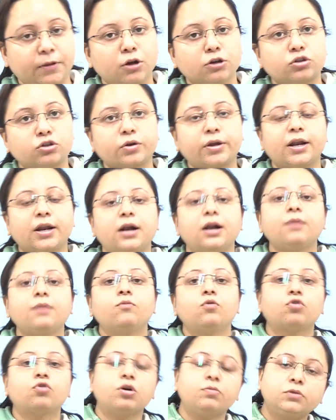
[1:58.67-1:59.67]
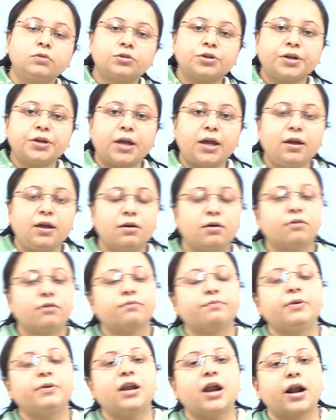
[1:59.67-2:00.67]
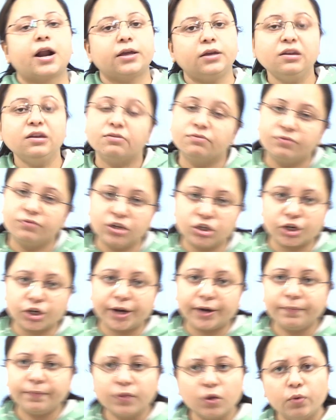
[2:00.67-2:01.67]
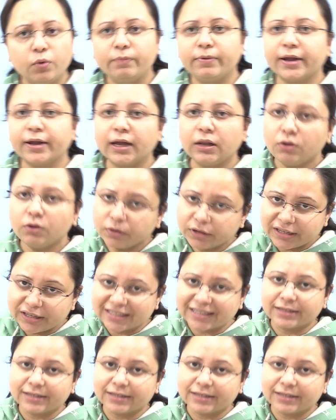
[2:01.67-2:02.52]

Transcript: সো কেরালার মুখ্যমন্ত্রীকে পিনারাই বিজয়ম হয়ে গেল ইজ ইট